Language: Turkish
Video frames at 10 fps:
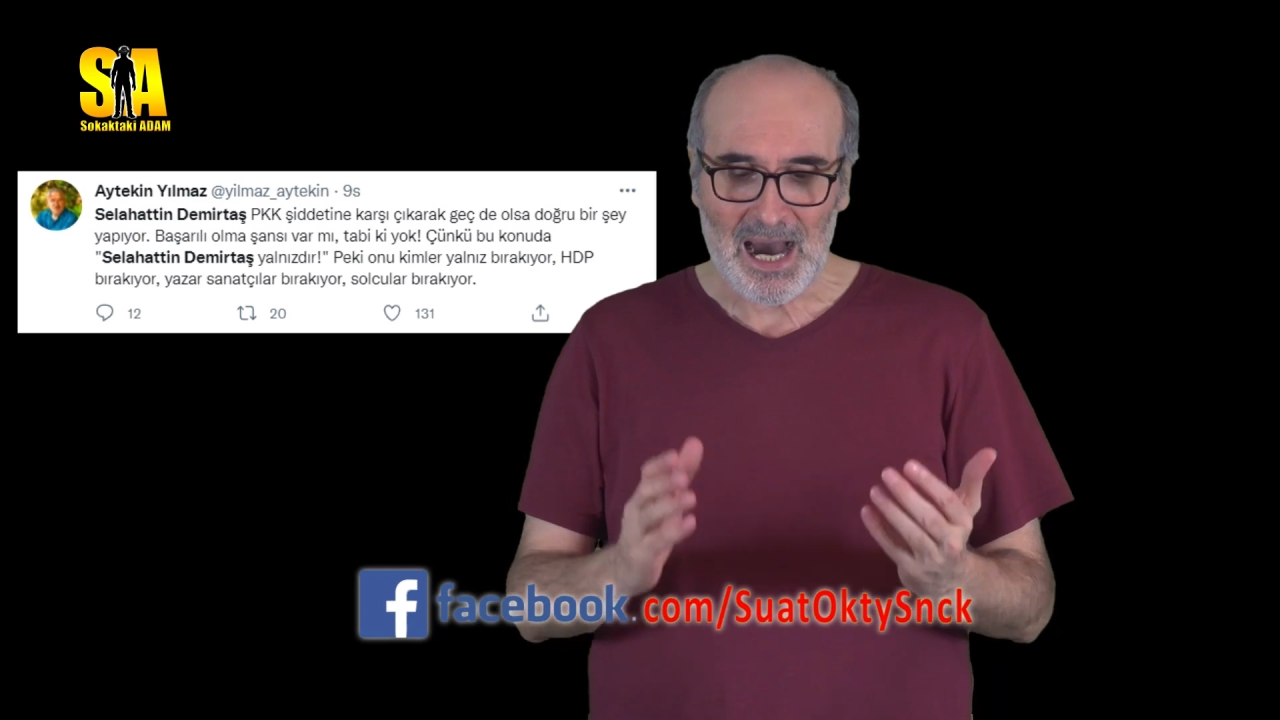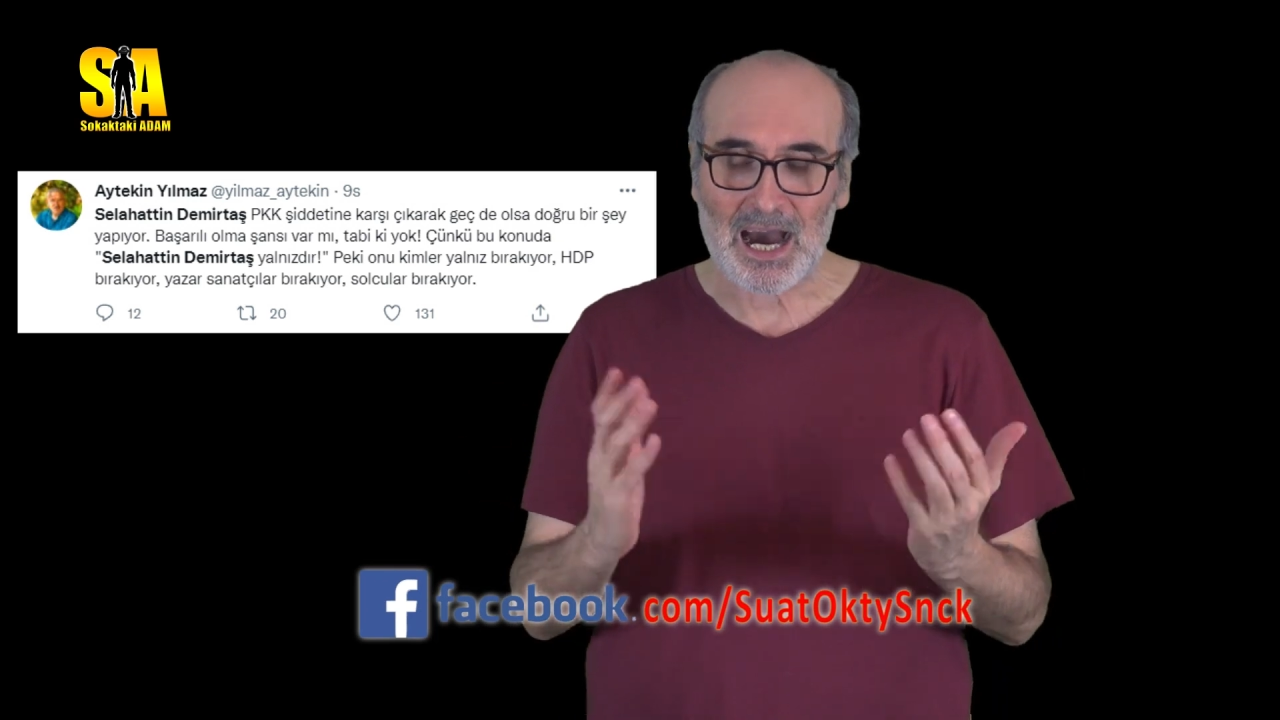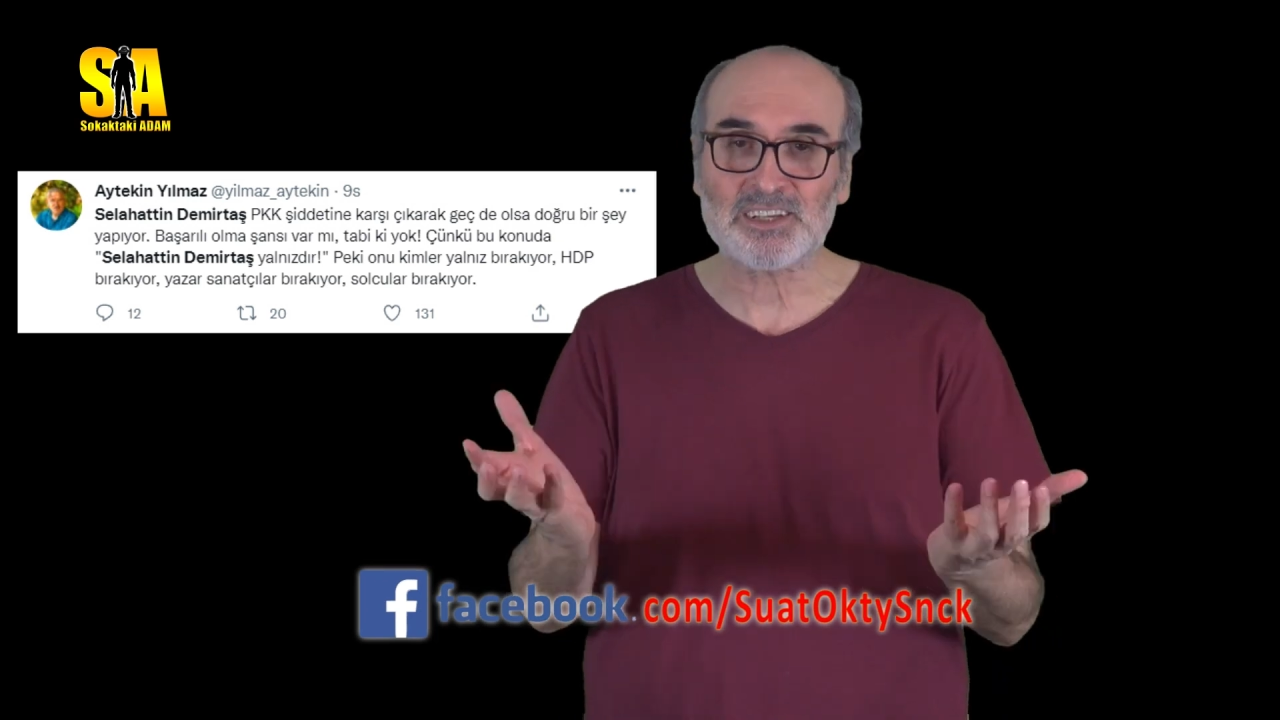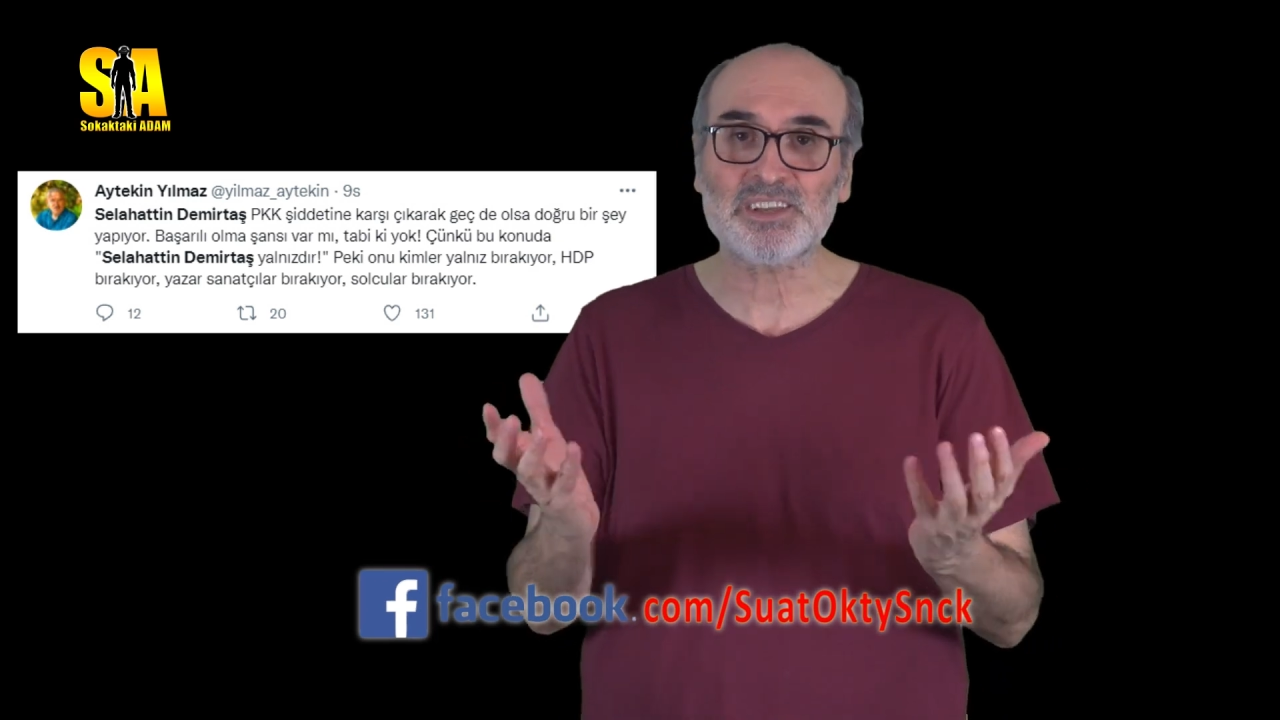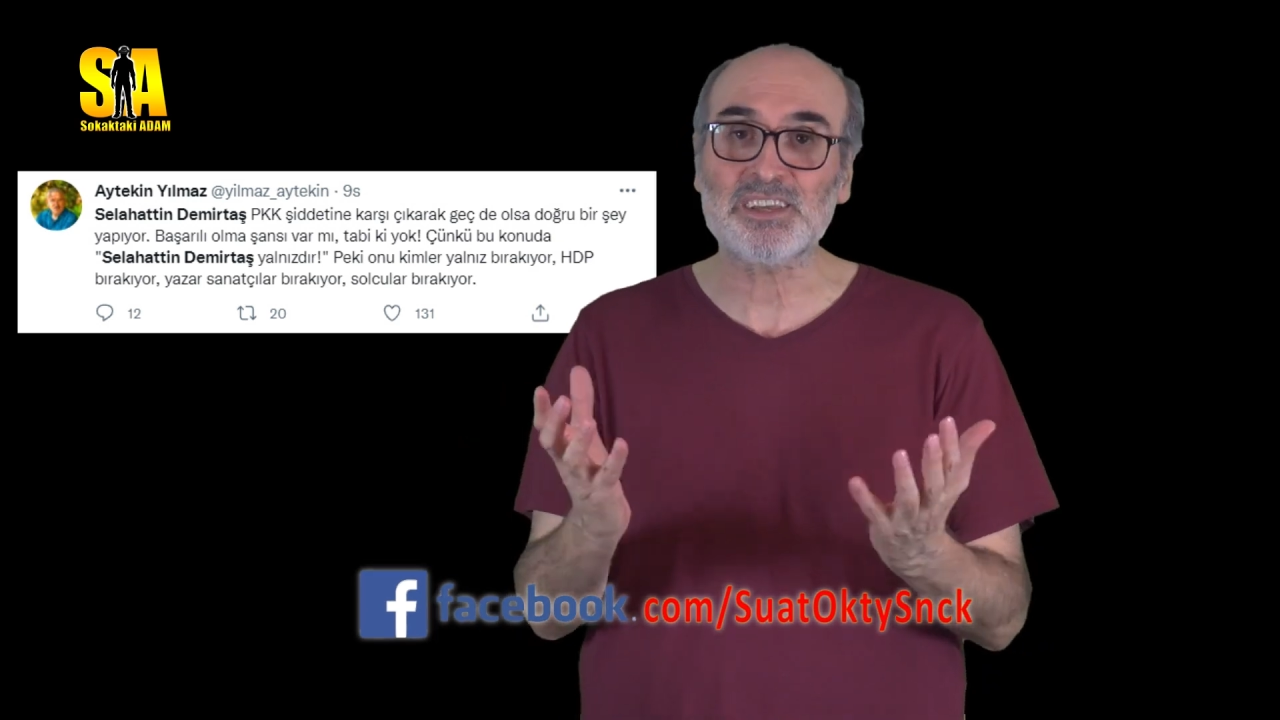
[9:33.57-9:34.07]

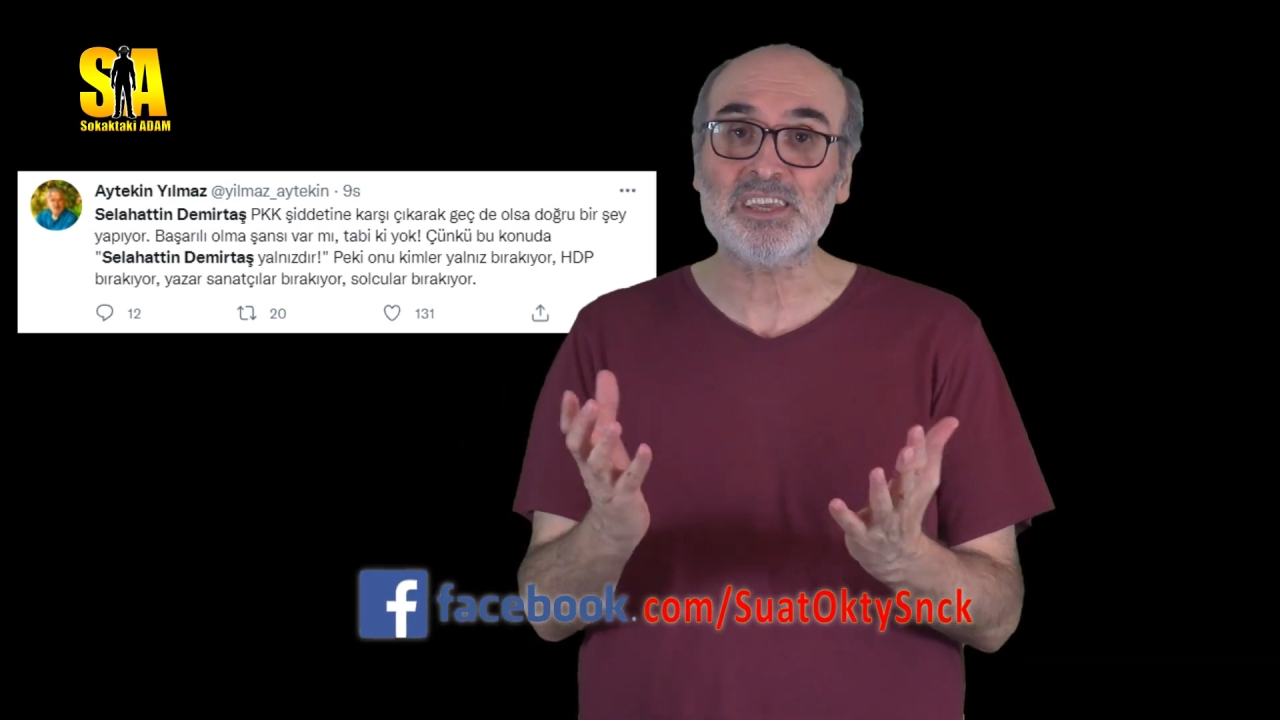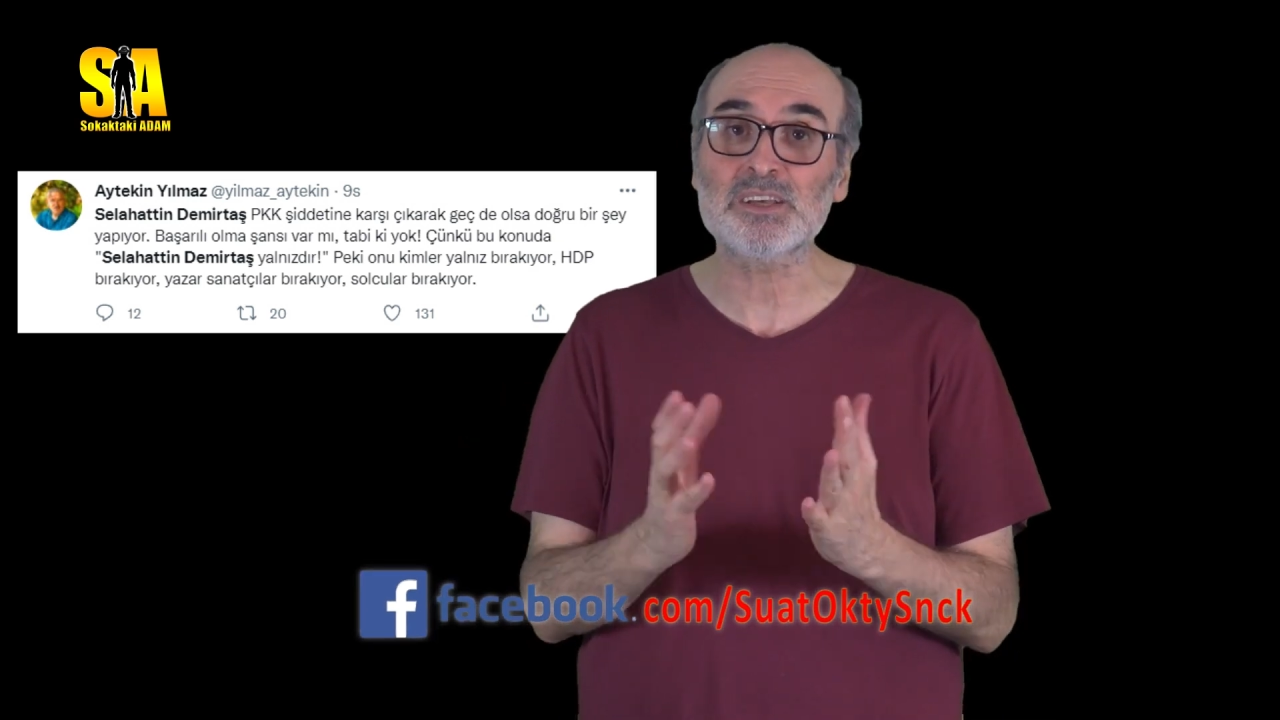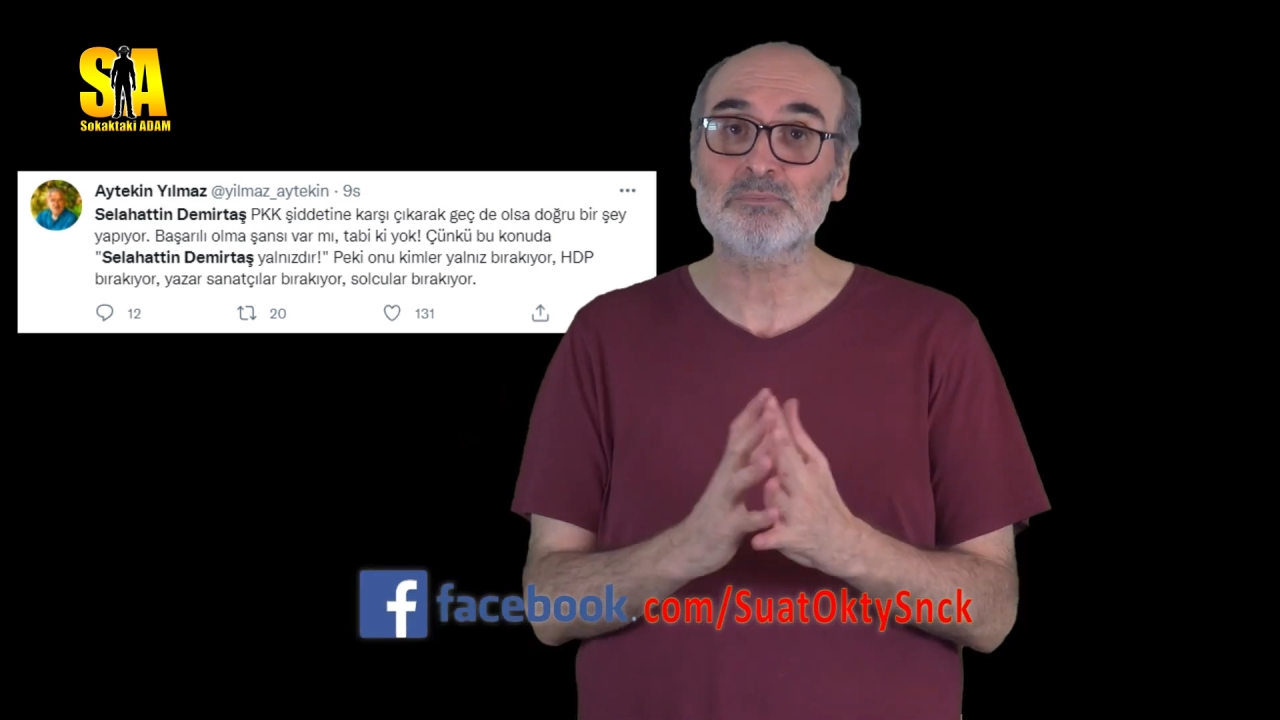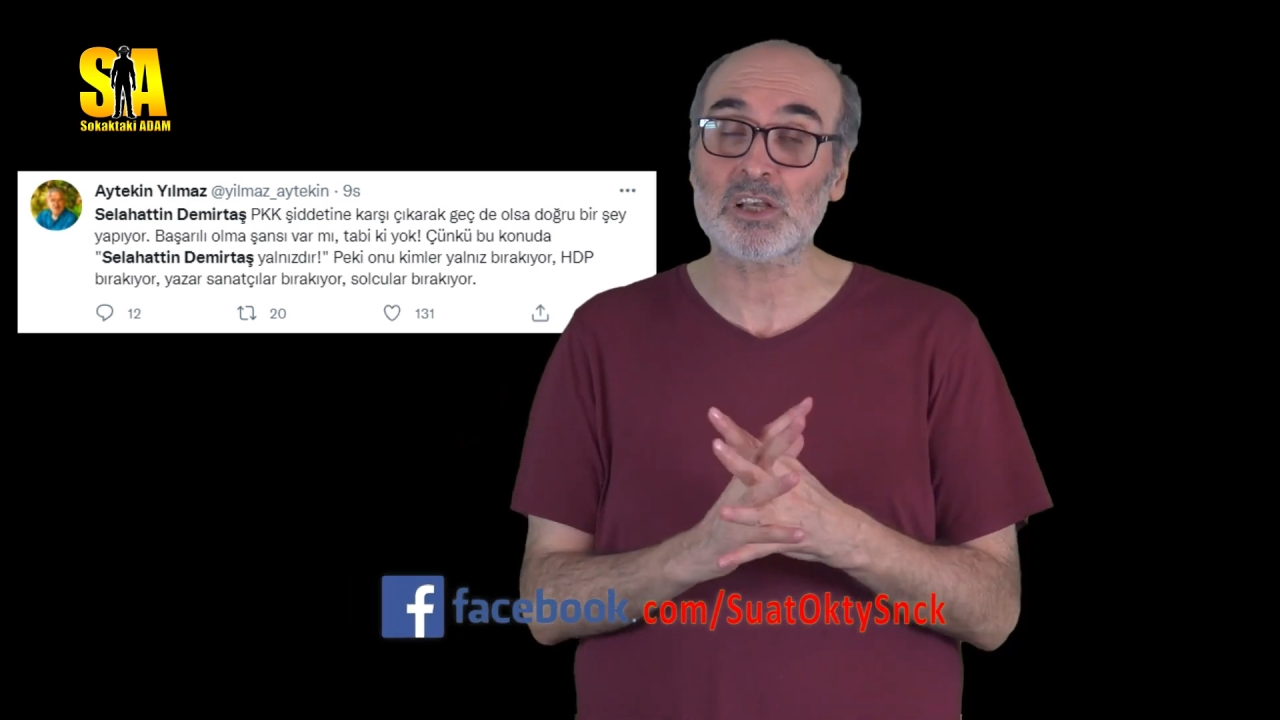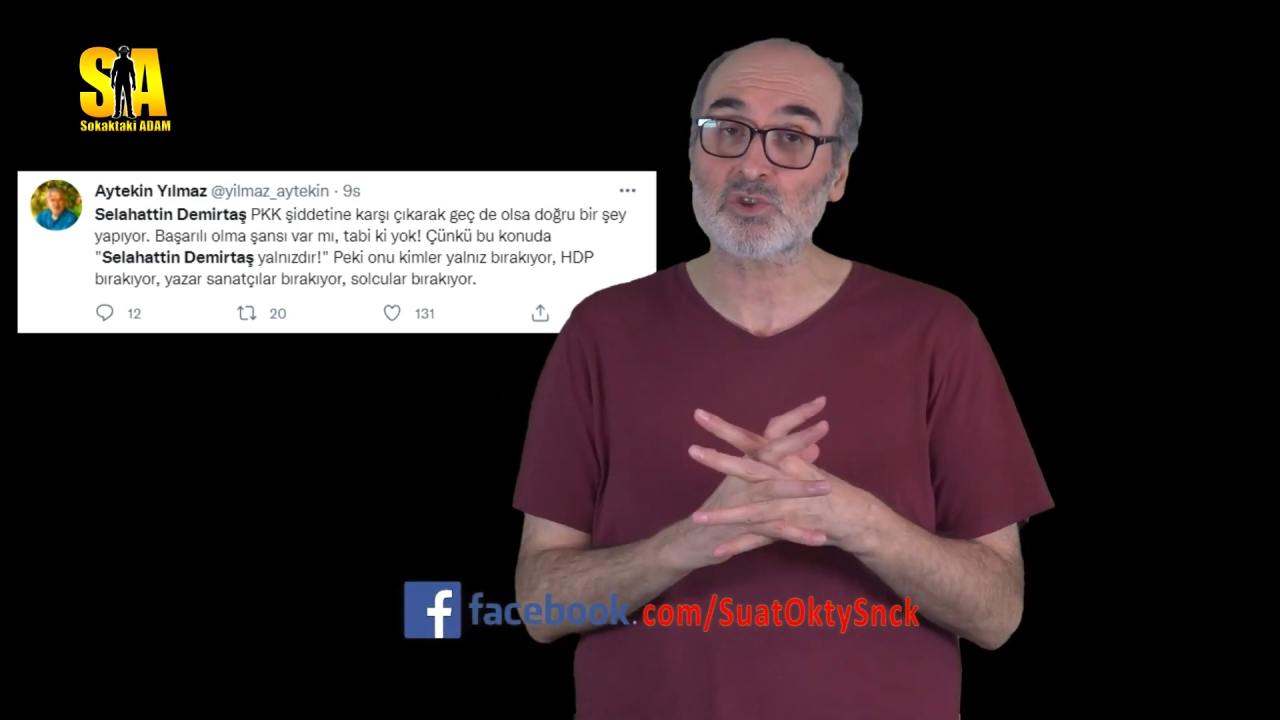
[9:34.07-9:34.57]
Aytekin
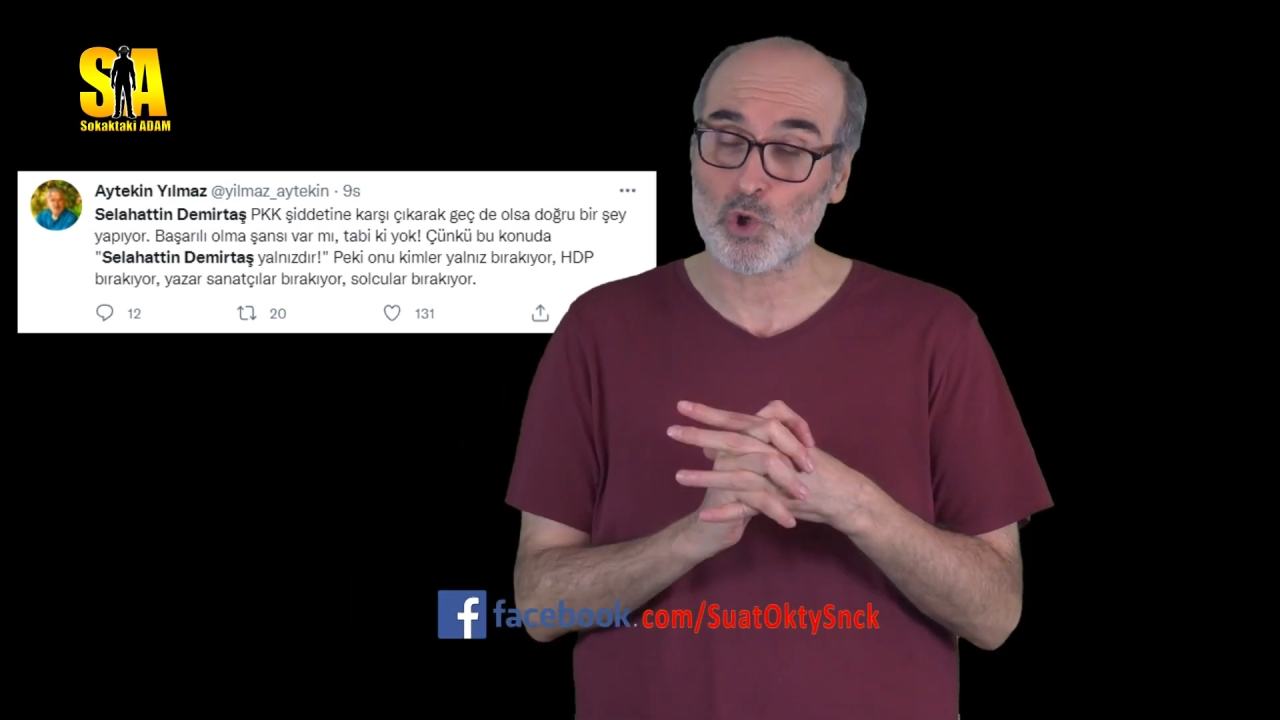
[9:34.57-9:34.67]
Yılmaz